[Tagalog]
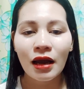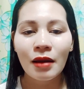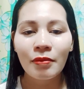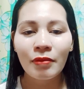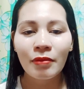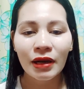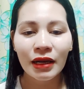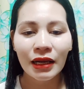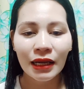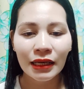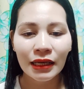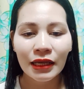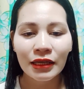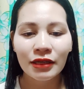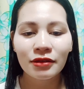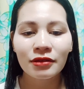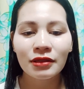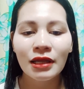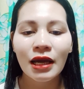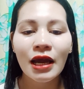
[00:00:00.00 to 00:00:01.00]

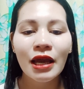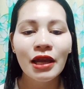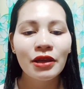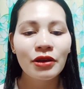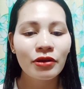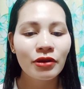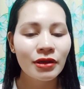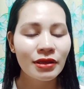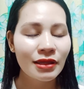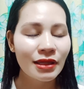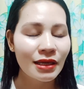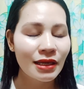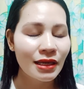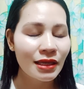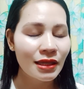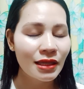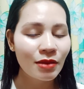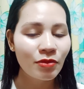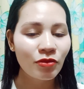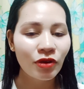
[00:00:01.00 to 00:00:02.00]
magkalayo tayo hindi
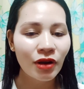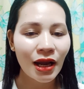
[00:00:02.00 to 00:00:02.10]
hindi mo